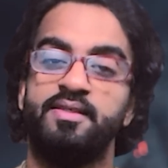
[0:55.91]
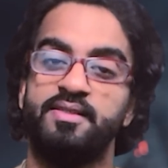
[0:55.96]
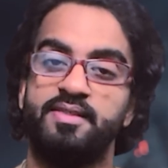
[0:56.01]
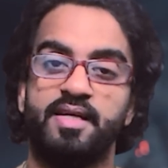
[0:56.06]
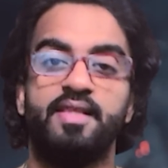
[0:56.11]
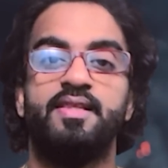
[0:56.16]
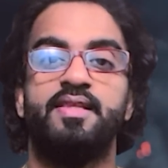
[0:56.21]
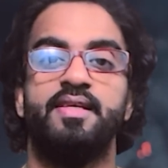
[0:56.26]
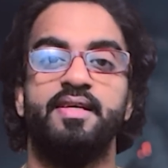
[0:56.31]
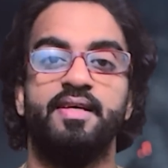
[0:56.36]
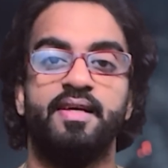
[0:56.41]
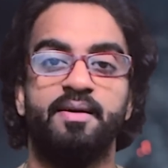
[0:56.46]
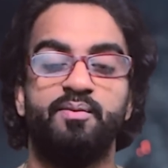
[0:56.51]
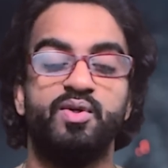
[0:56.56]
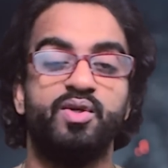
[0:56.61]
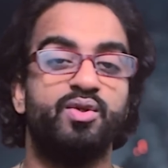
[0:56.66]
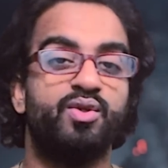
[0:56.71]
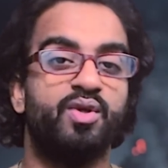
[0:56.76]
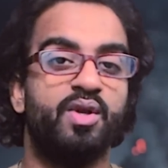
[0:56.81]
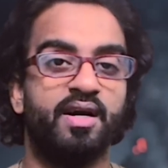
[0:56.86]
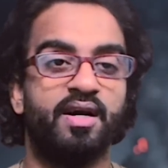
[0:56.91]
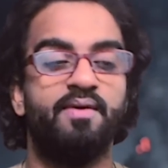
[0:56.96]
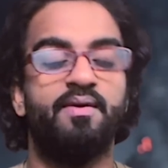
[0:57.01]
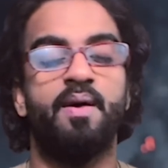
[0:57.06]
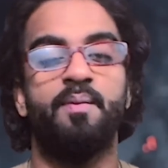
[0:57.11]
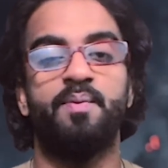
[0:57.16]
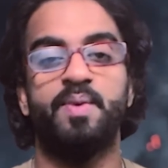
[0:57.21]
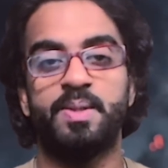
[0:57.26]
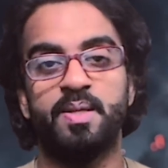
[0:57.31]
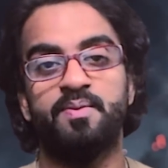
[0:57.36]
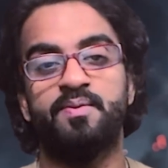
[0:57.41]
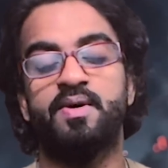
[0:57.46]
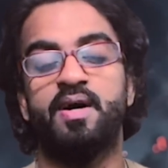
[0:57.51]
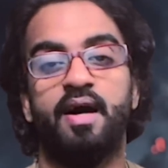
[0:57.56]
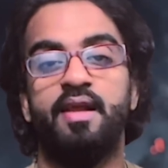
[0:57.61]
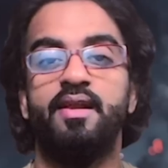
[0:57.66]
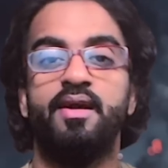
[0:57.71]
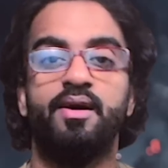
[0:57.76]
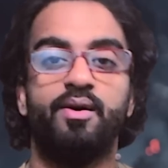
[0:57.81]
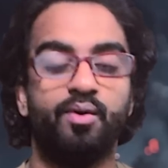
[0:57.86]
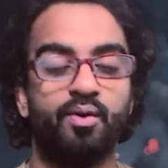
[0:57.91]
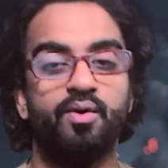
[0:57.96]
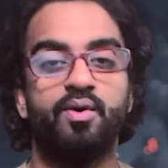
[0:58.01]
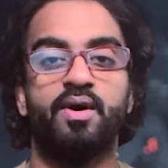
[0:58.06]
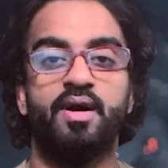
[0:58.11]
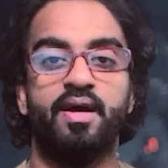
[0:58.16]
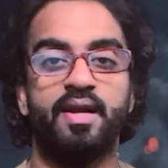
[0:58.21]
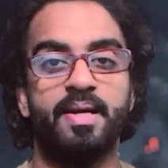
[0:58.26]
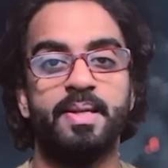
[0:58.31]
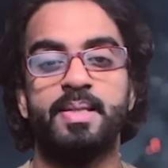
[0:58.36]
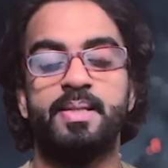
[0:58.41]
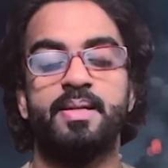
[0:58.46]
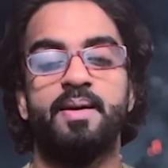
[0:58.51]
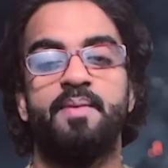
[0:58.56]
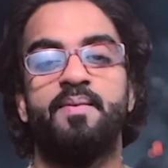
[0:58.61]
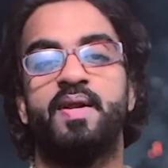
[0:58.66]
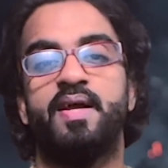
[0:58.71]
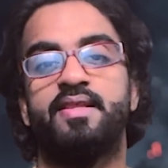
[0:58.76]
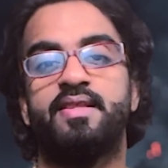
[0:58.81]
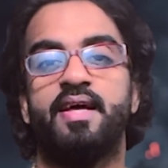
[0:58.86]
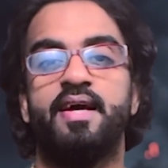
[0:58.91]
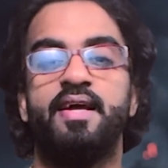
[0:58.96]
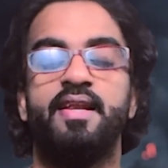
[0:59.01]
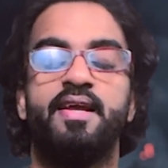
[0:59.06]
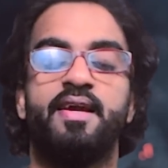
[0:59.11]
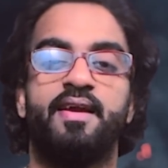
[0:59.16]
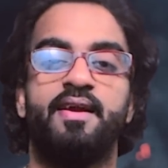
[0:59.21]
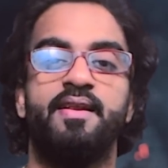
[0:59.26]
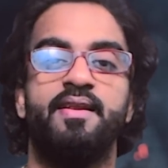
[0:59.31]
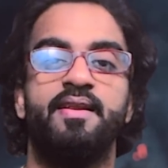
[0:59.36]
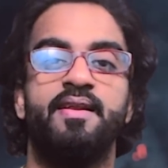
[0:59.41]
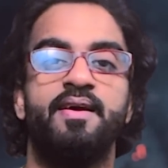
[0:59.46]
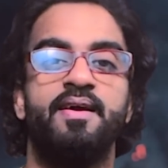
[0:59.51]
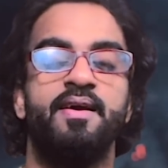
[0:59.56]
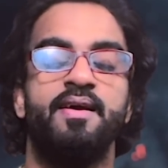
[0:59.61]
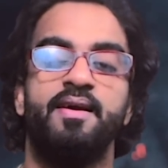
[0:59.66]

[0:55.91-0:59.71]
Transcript: चलती है मुझे तो लगा वहाँ पे सिर्फ काले गोरों का रेसिज्म रहता है लेकिन